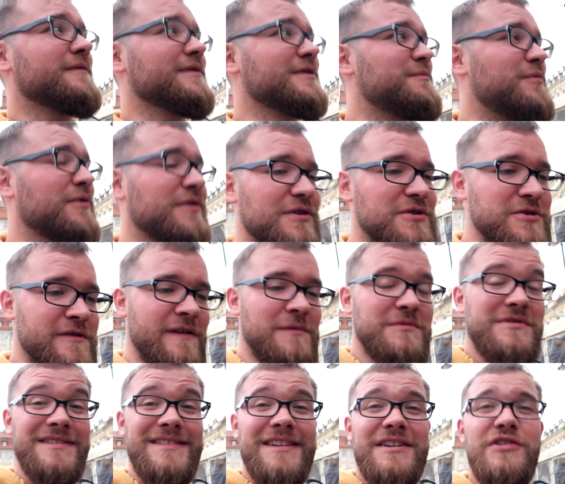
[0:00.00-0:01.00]
więc
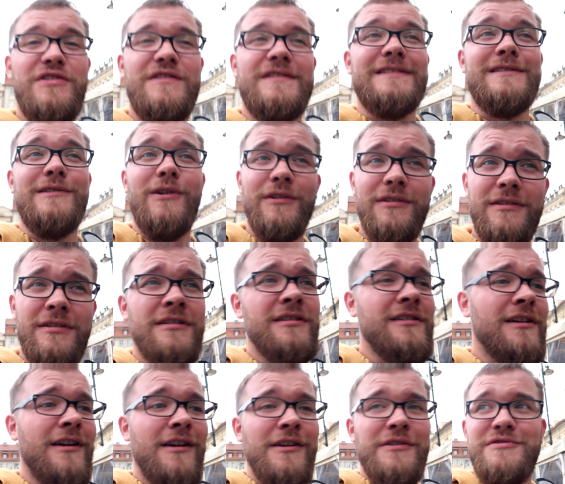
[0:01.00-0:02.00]
podejrzewam, że jest jakiś zlot
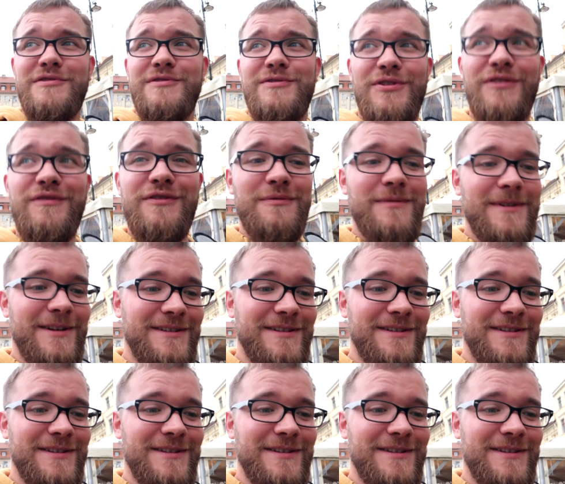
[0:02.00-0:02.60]
czy coś w tym